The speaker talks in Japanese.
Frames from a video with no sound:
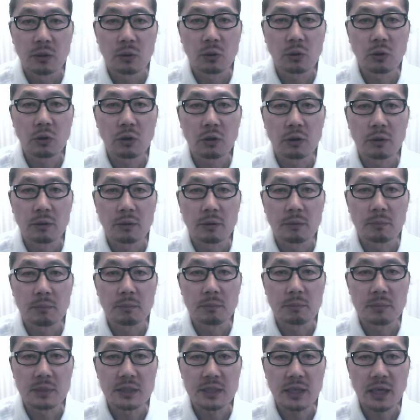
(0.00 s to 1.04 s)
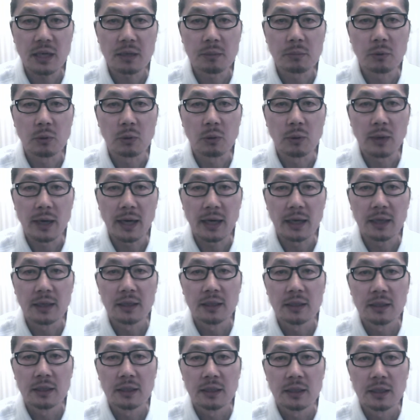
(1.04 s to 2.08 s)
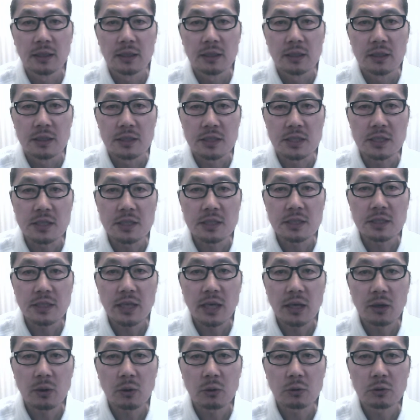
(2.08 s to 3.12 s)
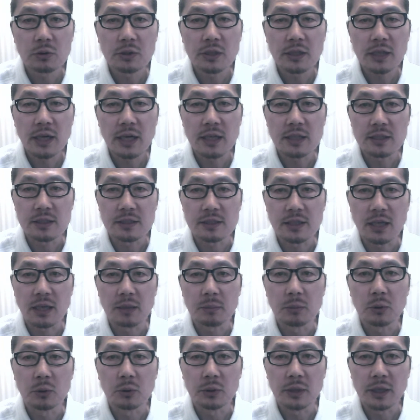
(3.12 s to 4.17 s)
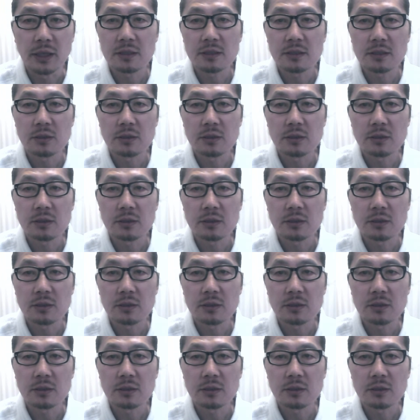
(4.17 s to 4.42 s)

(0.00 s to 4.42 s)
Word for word: この未細胞は申請を繰り返す細胞で